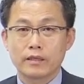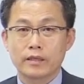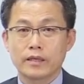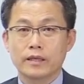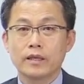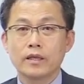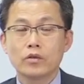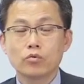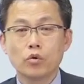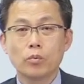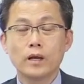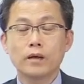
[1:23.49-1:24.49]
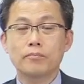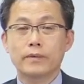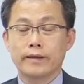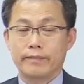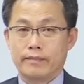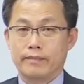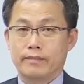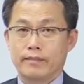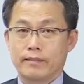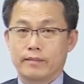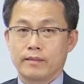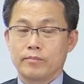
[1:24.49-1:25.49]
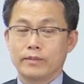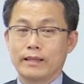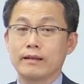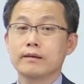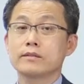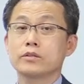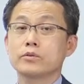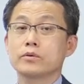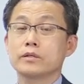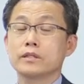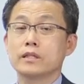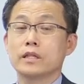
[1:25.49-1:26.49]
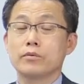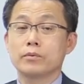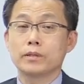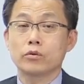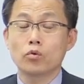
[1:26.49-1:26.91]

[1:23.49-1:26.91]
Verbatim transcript: 이게 소방만 다른 것들도 그런데 대부분